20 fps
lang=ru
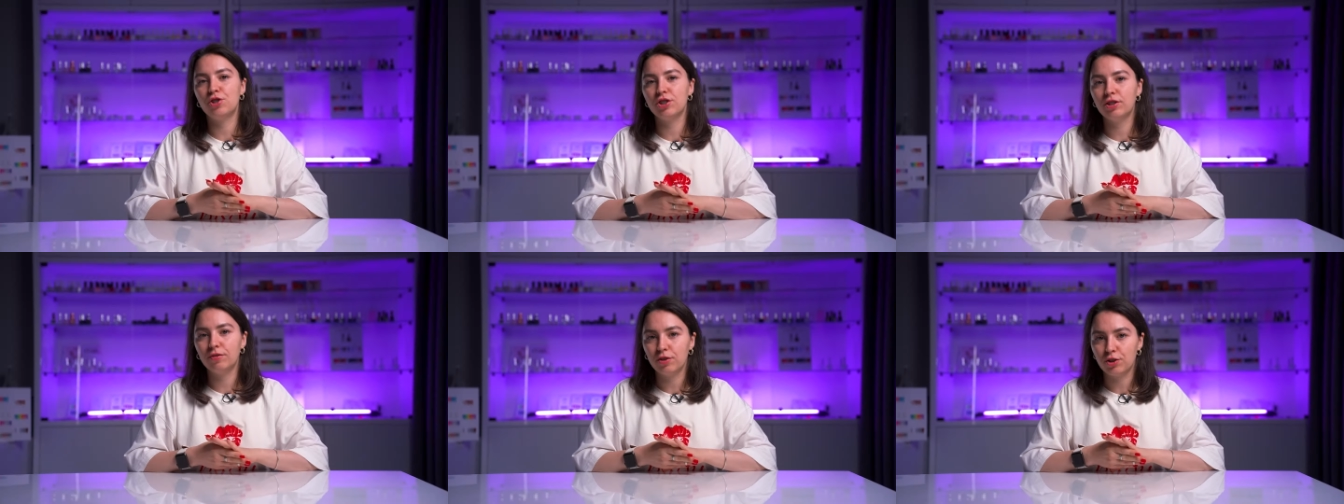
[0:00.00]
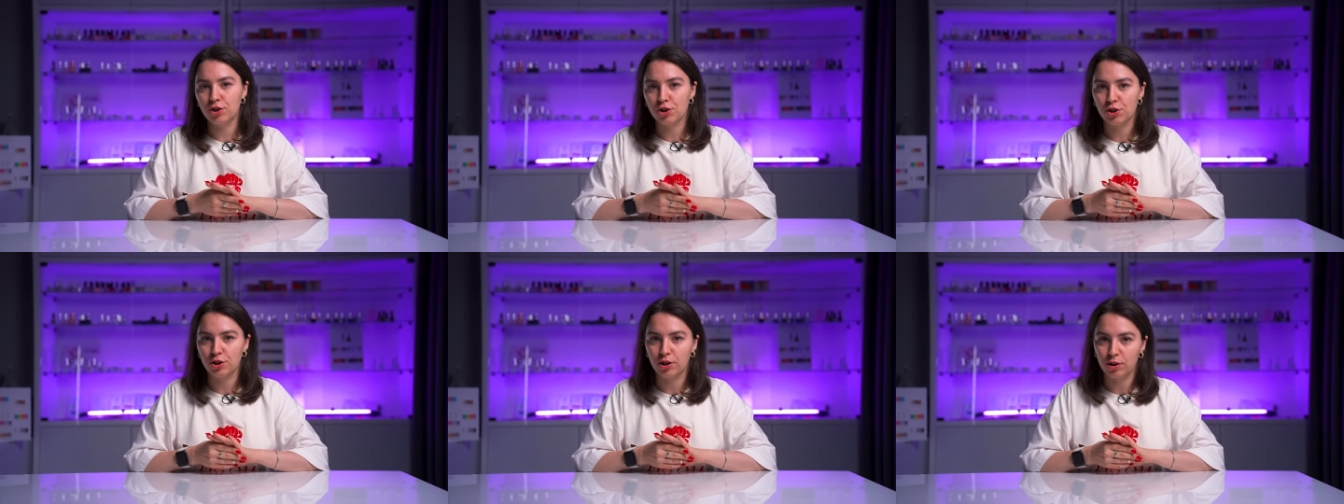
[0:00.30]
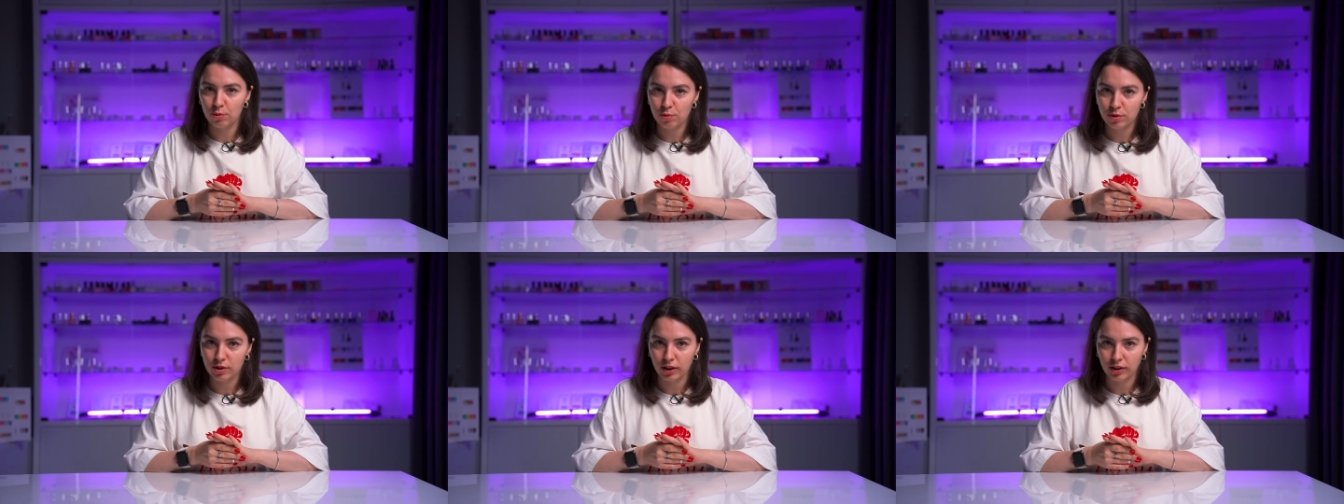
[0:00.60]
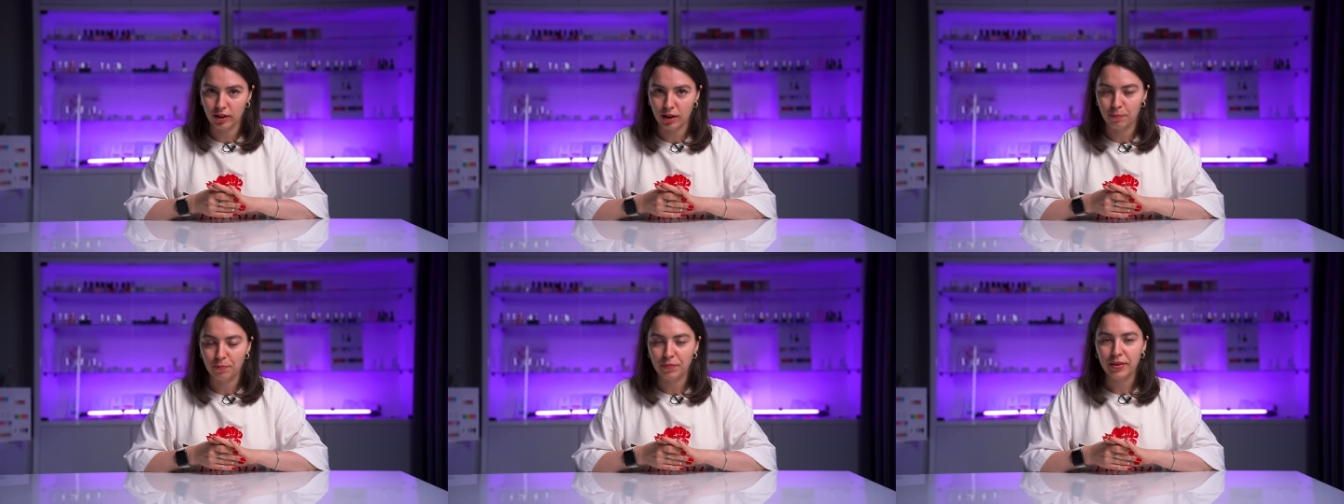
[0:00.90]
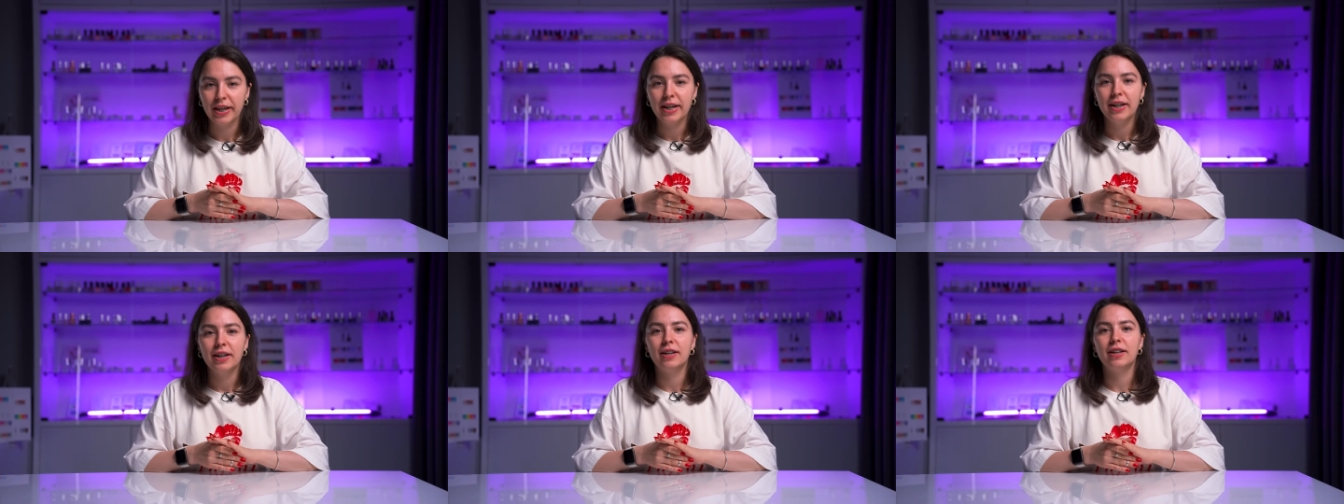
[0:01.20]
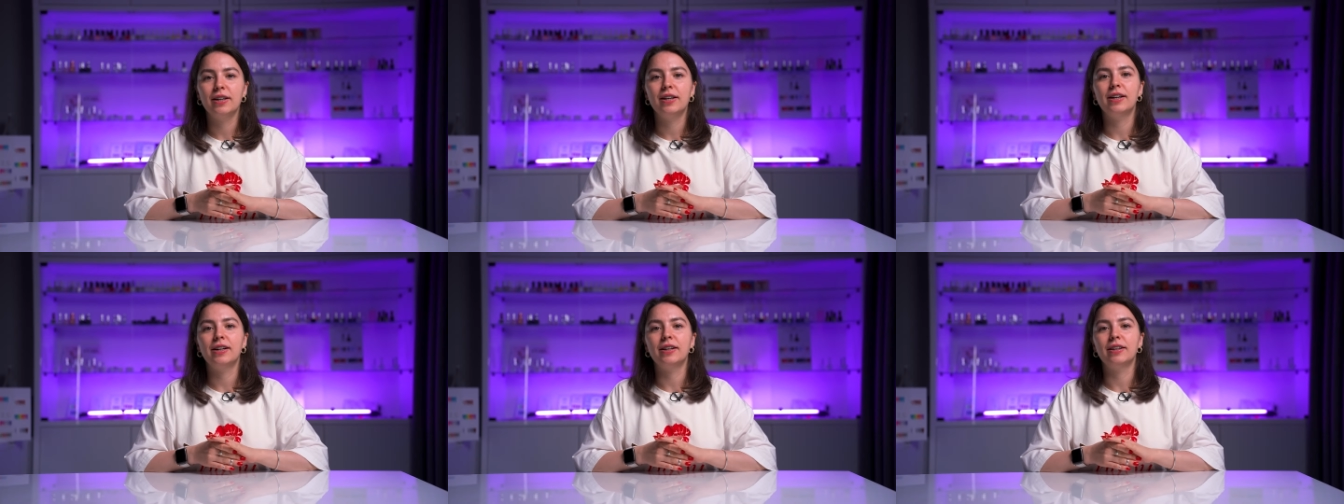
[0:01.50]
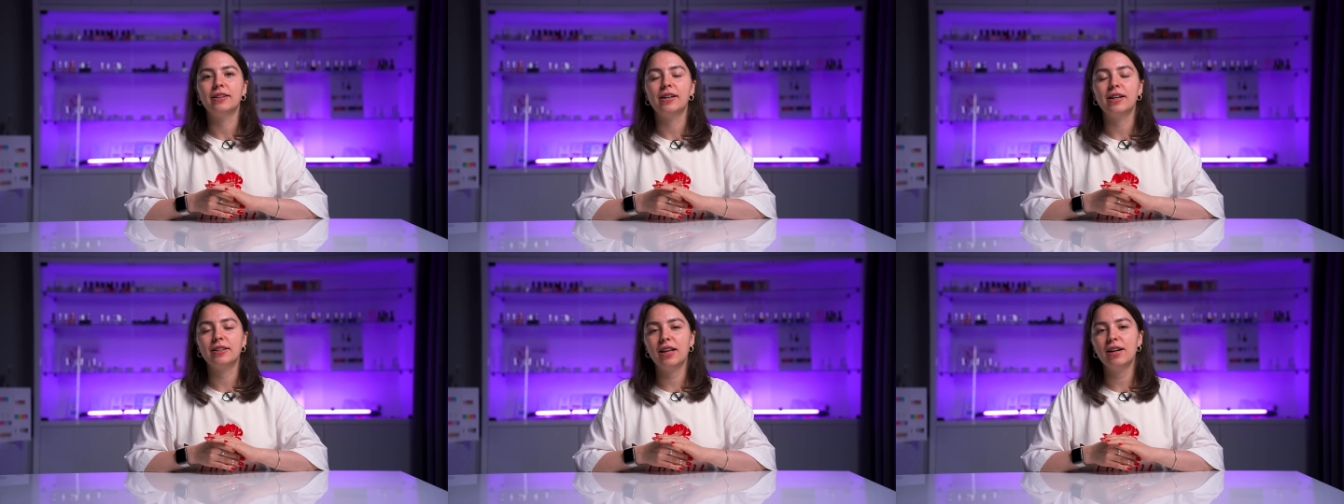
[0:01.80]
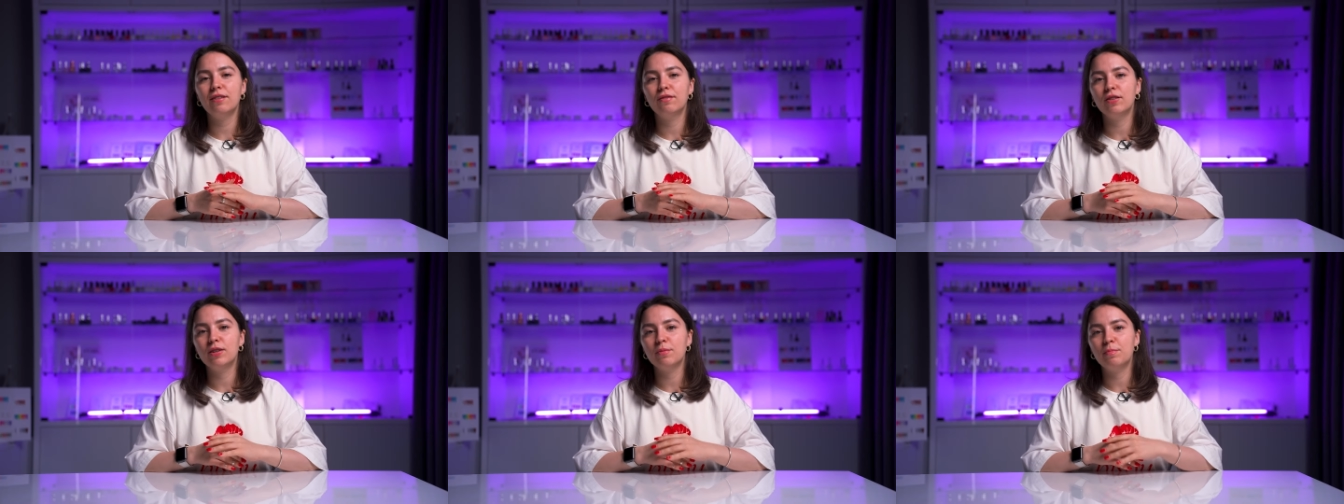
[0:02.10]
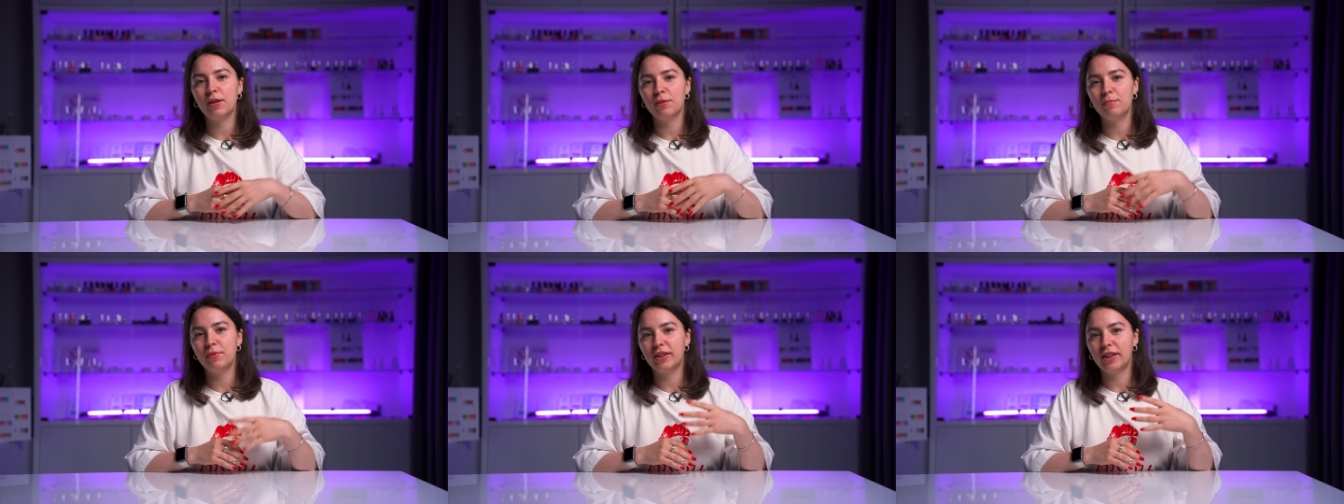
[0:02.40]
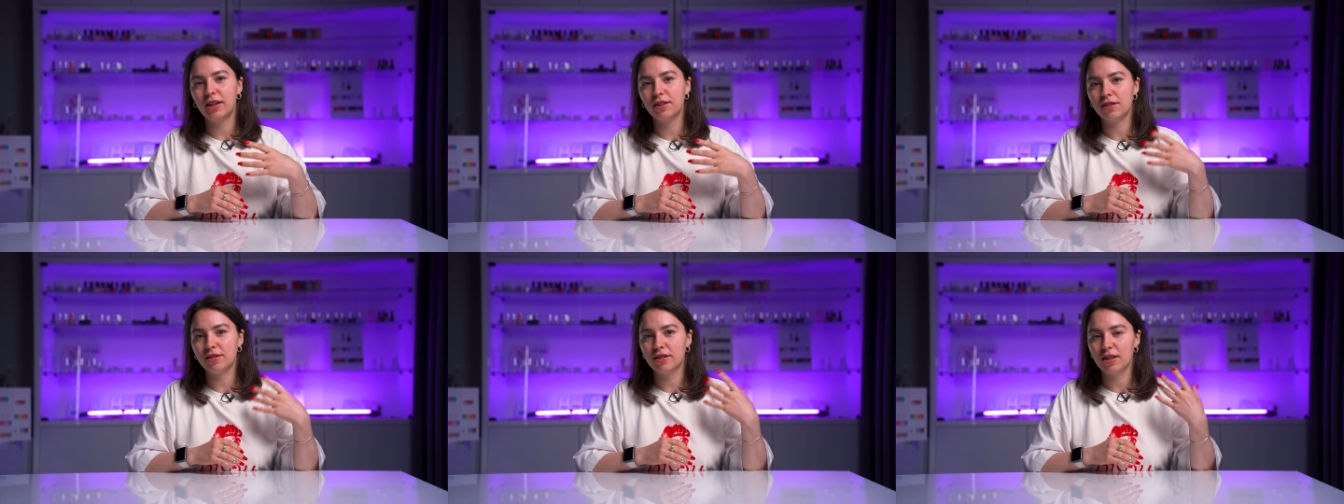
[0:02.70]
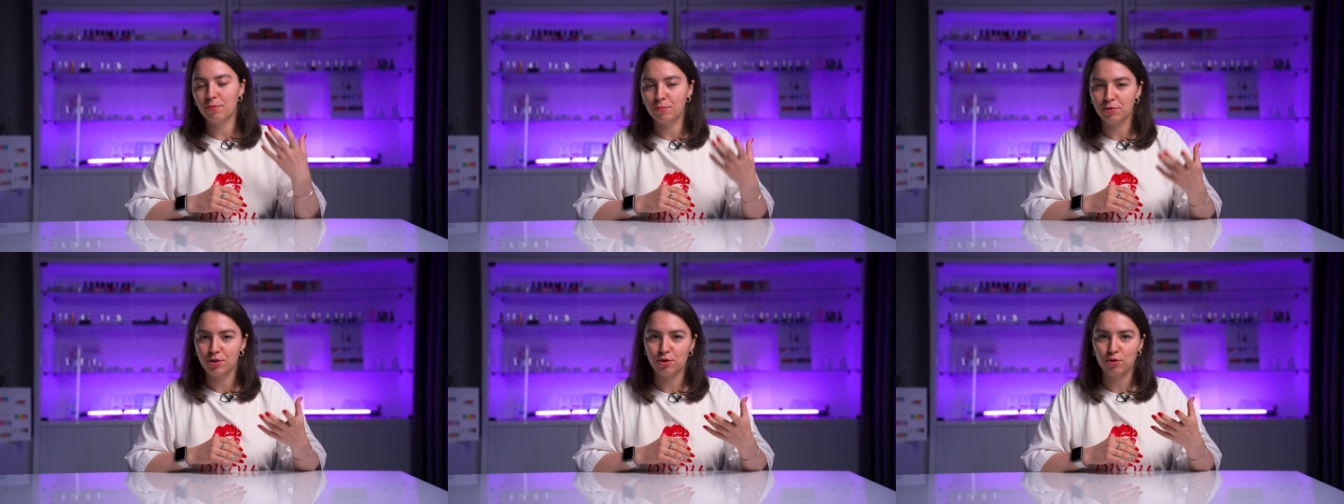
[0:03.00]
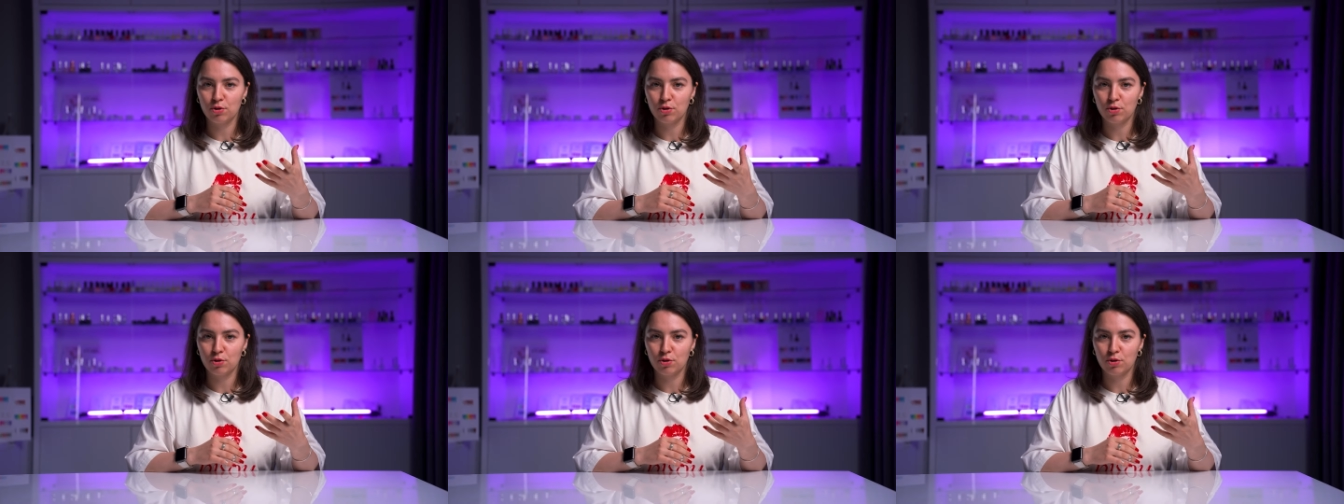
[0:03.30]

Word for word: учитывайте ширину стола. А, когда вы приобретаете самый